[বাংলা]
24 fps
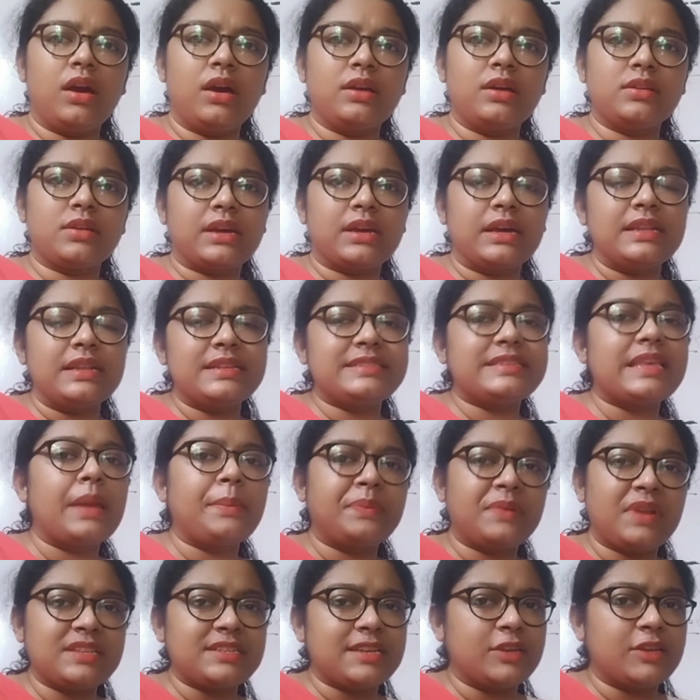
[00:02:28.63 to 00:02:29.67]

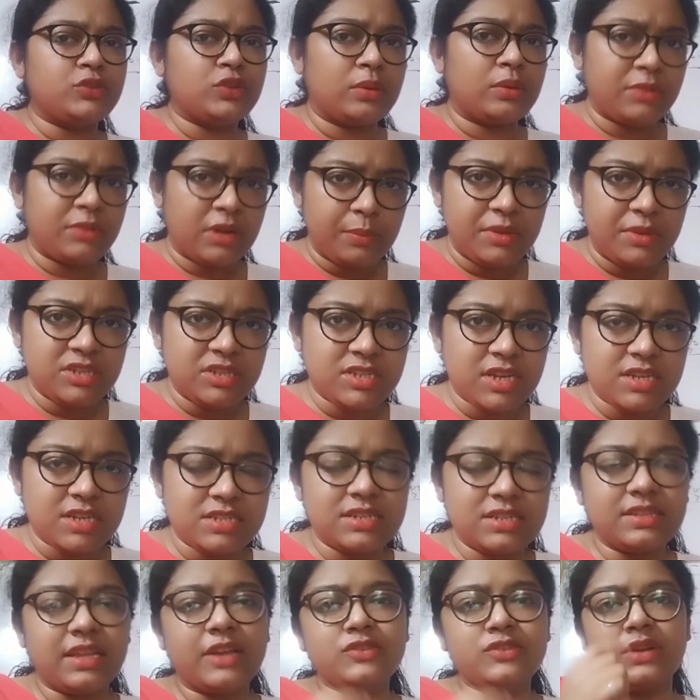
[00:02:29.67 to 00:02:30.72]
কনসেপ্টে যেহেতু আমরা বিশ্বাসী
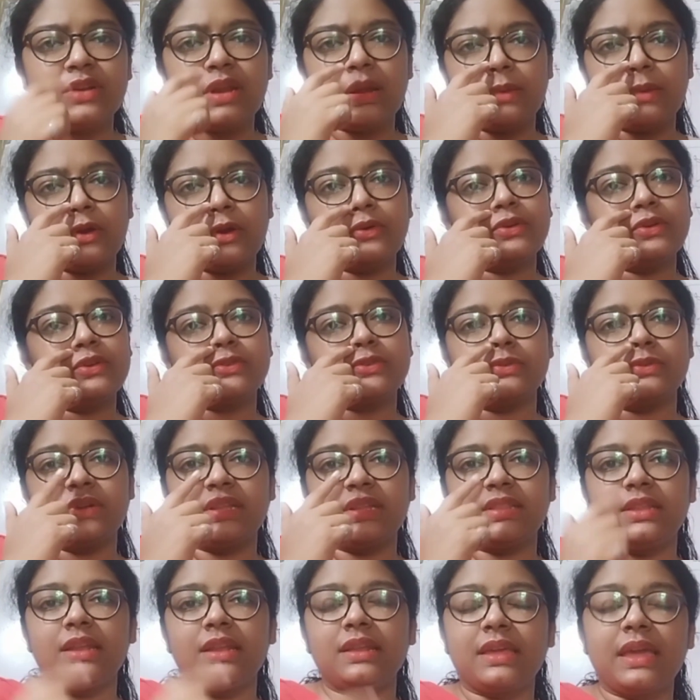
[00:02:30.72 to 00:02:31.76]
তাই জন্য আমরা কোনো
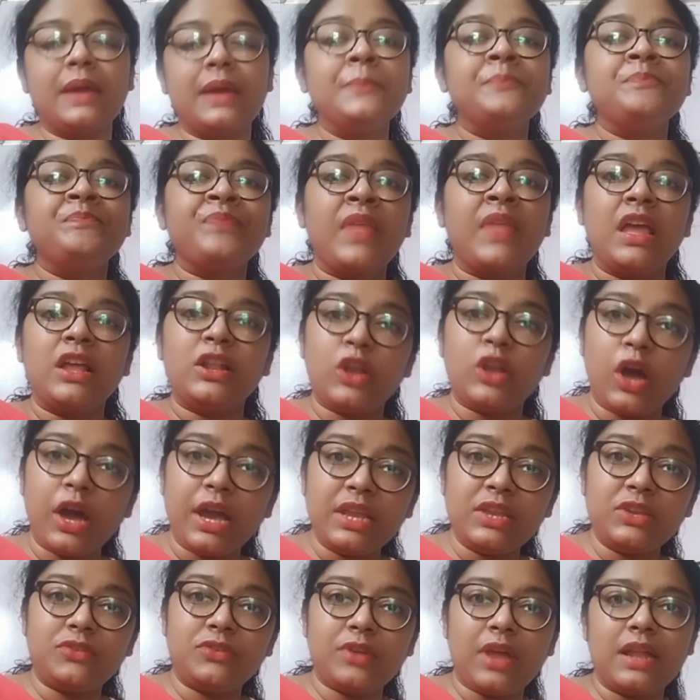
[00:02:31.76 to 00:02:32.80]
স্টুডেন্টদেরকে ল
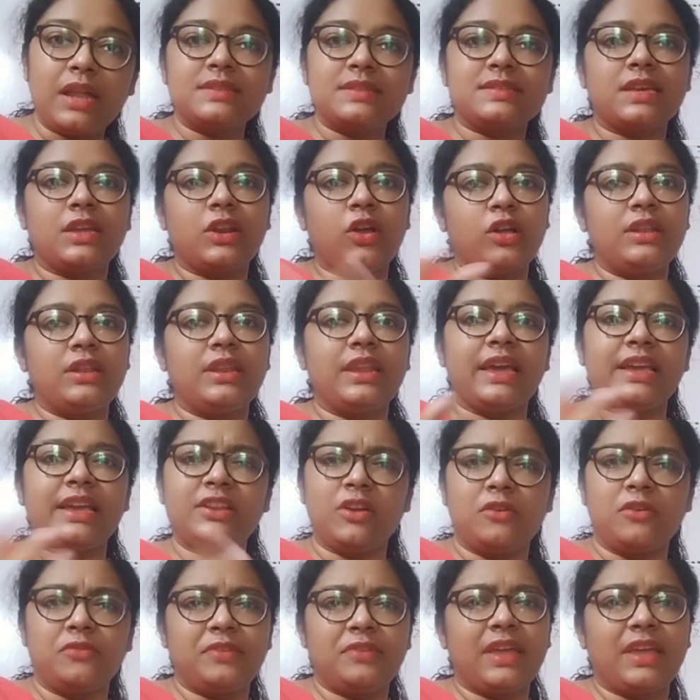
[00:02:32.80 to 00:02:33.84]
এন্ট্রান্সের অনলাইন
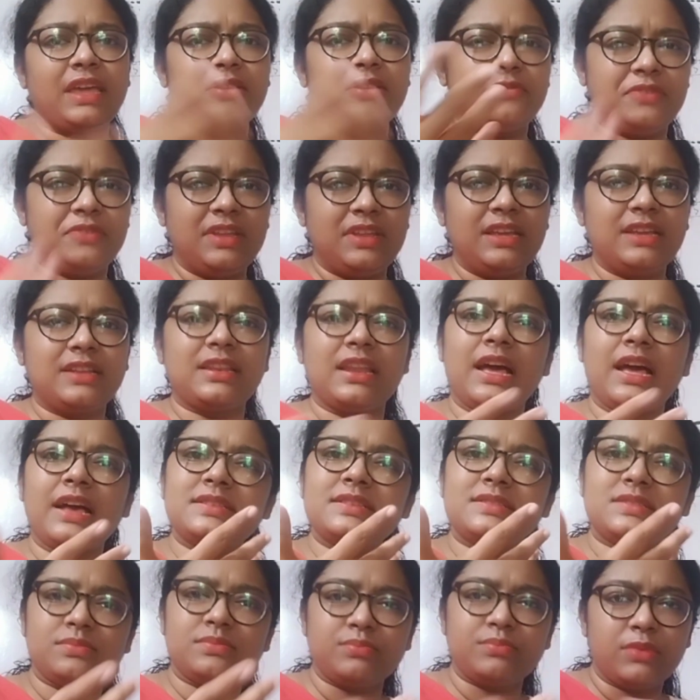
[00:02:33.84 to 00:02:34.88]
অফলাইন ফ্রি
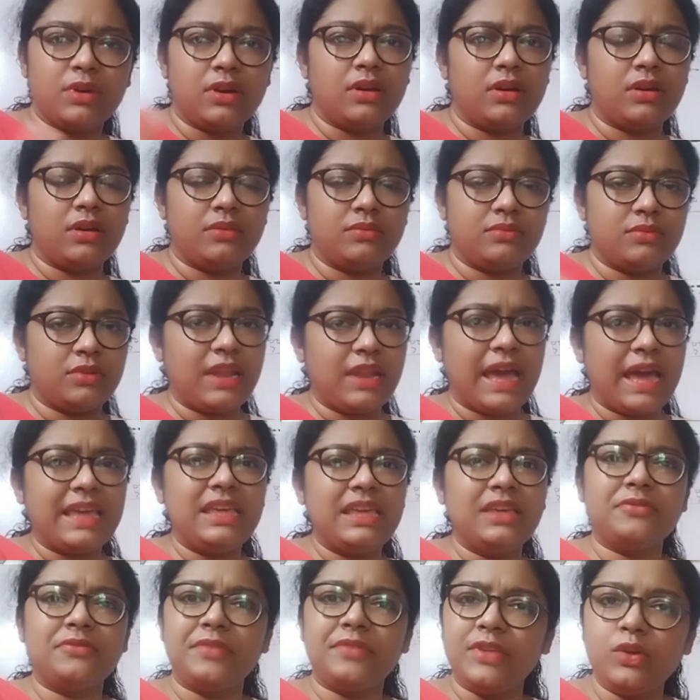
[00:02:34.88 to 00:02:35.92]
ক্লাস
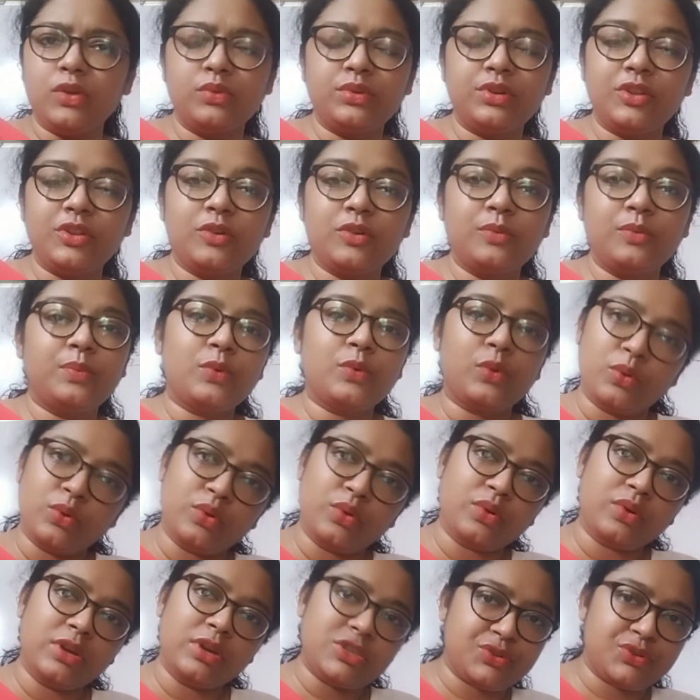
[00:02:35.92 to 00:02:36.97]
লাইভ ইউটিউব কোনো
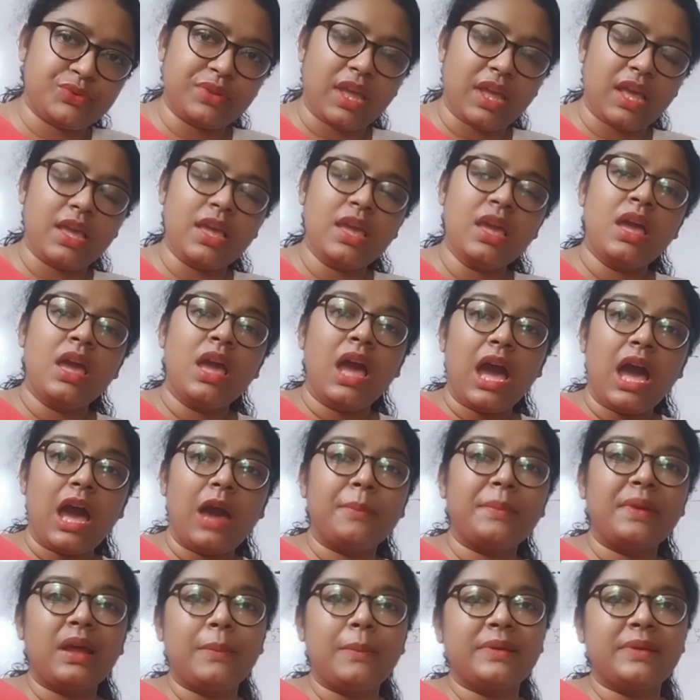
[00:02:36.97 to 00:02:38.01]
কিছুতেই
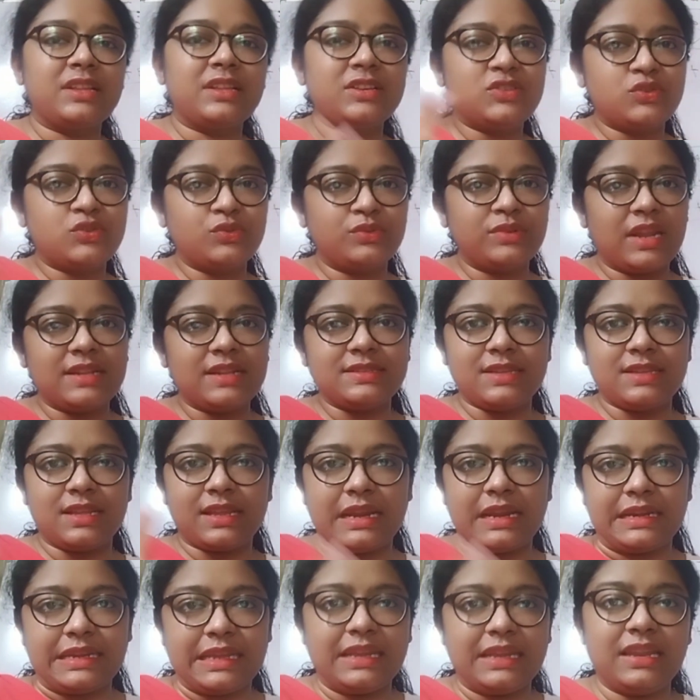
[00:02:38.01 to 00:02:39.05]
আমরা আমাদের
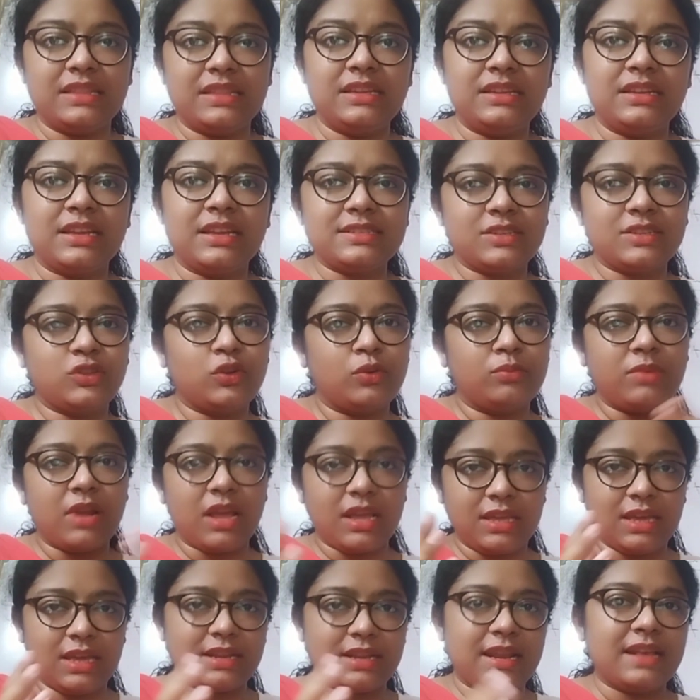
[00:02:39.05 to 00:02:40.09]
স্টুডেন্টসদেরকে ঠেলে দিই না যে তোমরা
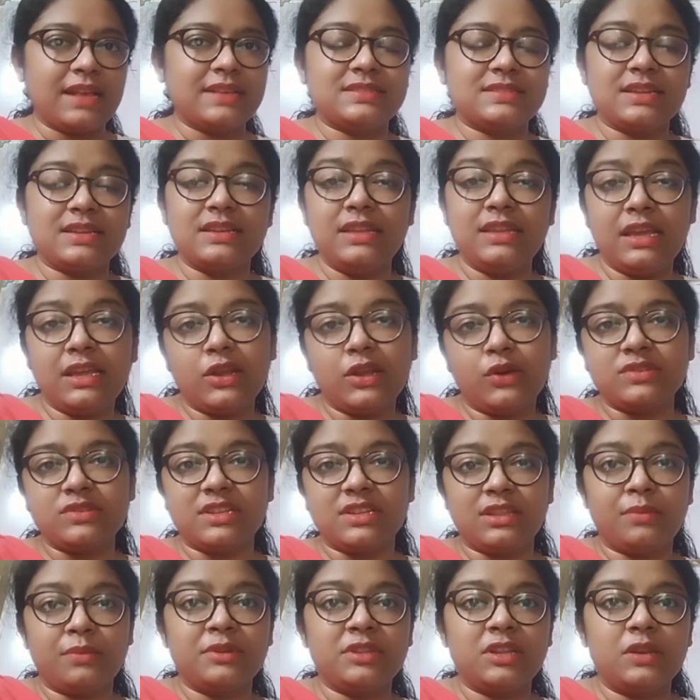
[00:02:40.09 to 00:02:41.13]
গিয়ে ক্লাসটা নিয়ে নাও
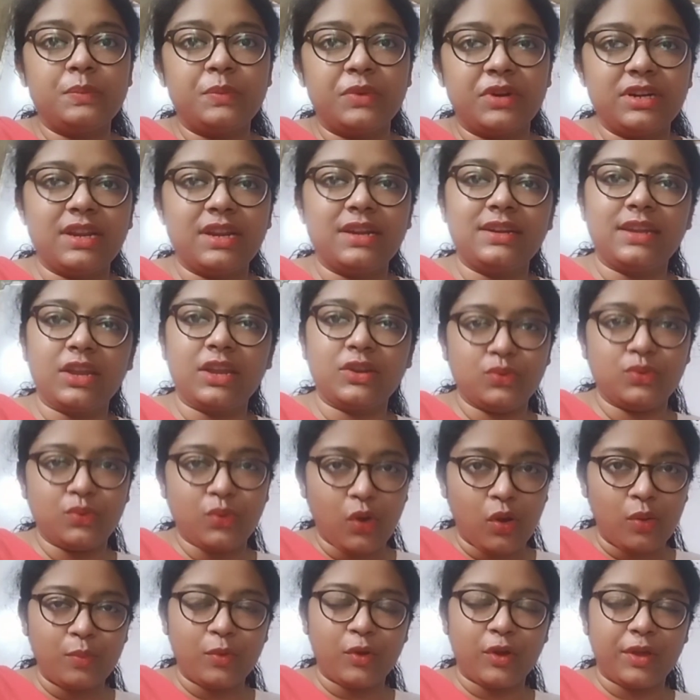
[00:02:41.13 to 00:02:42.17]
যাতে আমাদের বার্ডেনটা একটু
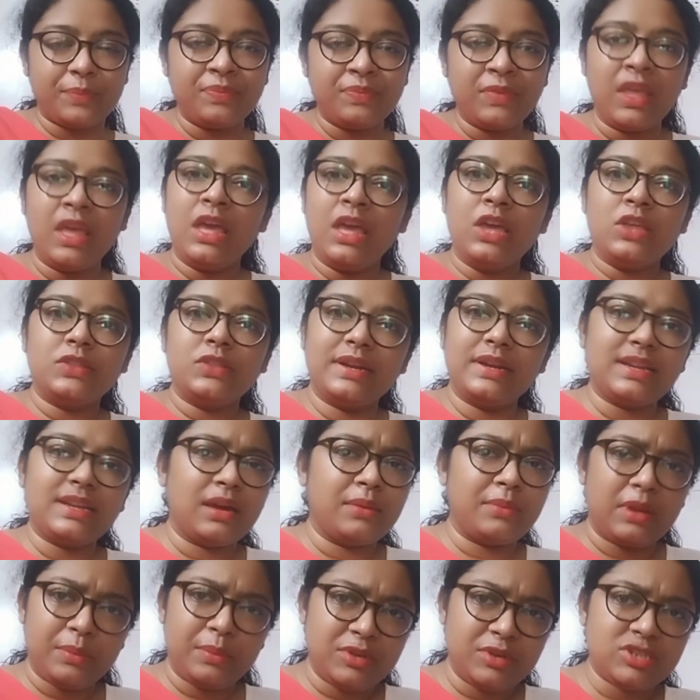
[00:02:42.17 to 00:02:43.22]
কম হয় তো এটা
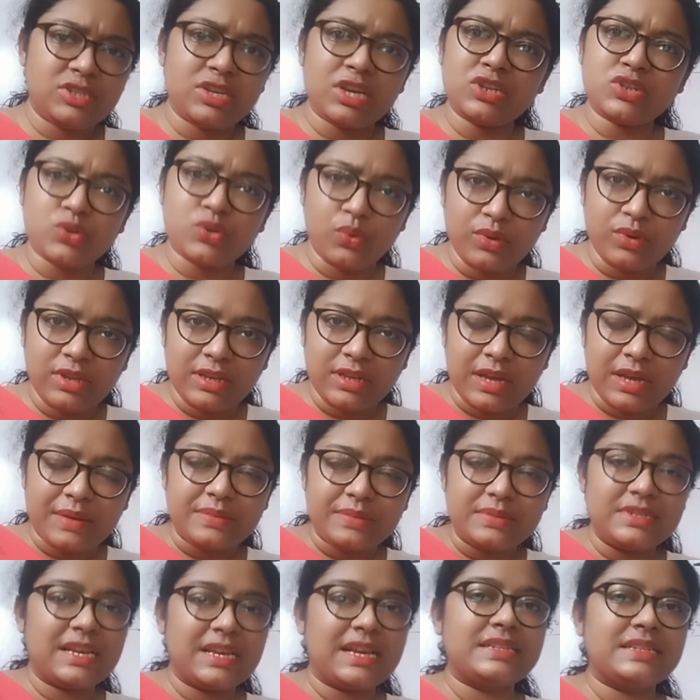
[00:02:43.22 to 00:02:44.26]
আমরা বিশ্বাস করি না
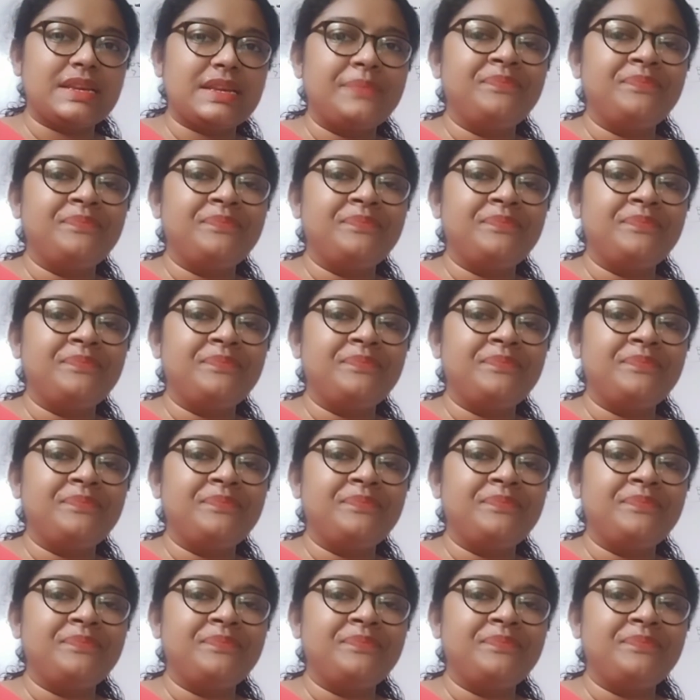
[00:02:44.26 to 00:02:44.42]
ঠিক আছে